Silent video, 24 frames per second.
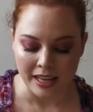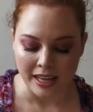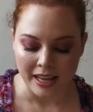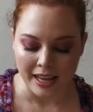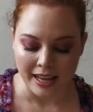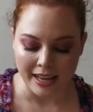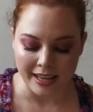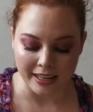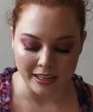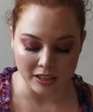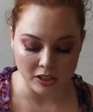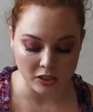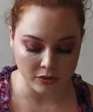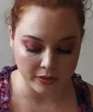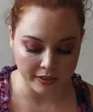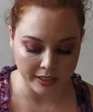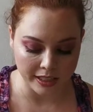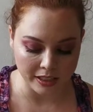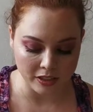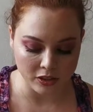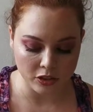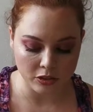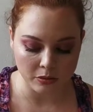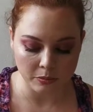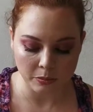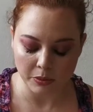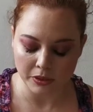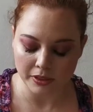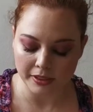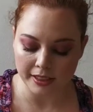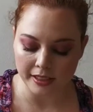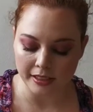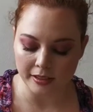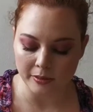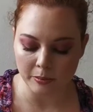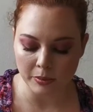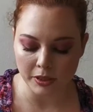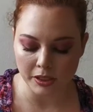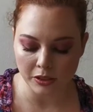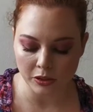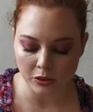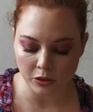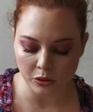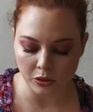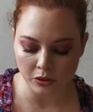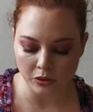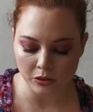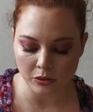Era diferente por ser
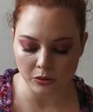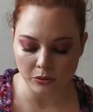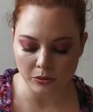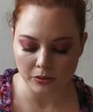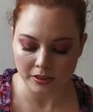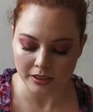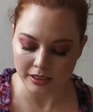ambicioso,